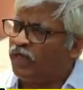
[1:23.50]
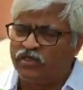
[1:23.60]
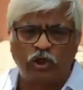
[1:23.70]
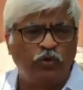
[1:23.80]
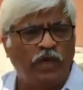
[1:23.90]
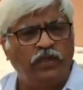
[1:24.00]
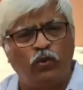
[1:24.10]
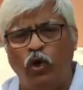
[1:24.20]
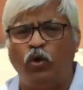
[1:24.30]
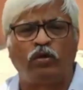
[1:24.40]
পাঁচটার সময়
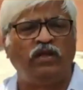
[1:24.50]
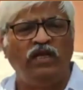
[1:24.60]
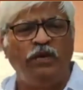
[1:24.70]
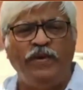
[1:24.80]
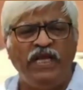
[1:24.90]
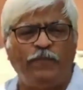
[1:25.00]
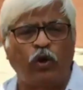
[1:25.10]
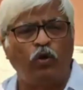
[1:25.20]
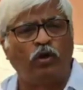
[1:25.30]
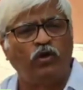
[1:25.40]
খোলকর্তাল নিয়ে বেরিয়ে
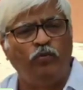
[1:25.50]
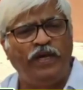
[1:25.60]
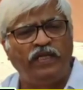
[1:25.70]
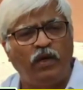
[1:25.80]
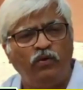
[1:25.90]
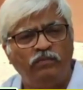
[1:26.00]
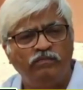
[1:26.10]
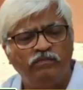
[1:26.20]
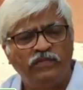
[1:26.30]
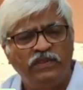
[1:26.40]
পড়ো লকডাউন ভেঙে দাও
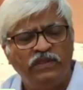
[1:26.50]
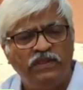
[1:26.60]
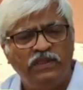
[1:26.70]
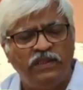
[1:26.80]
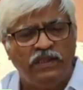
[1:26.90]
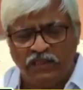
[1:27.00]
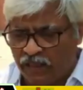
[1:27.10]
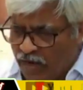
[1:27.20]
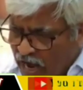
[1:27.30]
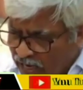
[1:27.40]

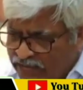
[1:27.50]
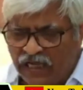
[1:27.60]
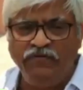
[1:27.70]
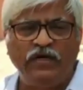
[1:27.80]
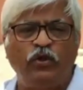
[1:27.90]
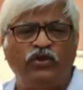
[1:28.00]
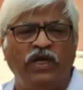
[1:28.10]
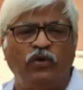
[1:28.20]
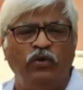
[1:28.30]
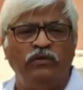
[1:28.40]
তার আরেকটা ইভেন্ট
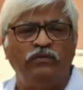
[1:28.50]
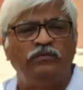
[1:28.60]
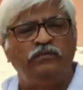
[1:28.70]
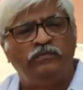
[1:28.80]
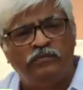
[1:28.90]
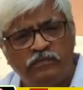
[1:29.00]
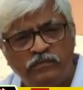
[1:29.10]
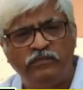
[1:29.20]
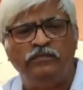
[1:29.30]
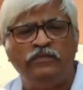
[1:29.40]
হচ্ছে এখন
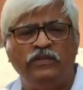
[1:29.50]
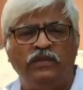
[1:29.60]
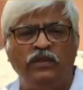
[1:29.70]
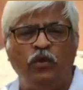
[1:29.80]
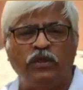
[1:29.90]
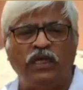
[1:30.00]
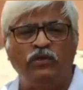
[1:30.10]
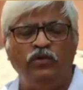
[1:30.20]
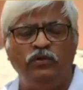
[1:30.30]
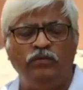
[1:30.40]
নটা
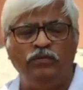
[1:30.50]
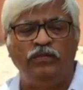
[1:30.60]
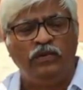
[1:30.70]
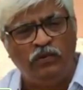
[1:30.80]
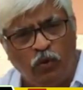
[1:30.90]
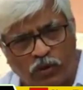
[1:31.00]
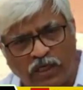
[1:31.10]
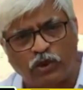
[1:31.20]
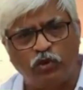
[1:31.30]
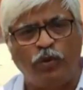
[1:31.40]

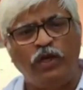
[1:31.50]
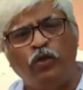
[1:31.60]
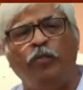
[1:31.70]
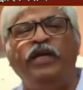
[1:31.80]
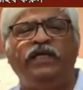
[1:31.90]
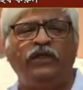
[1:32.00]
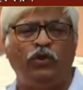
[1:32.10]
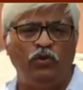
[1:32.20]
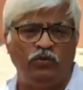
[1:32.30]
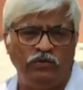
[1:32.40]
নটার সময় ন মিনিটের
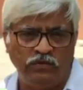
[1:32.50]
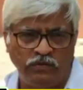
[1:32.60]
জন্য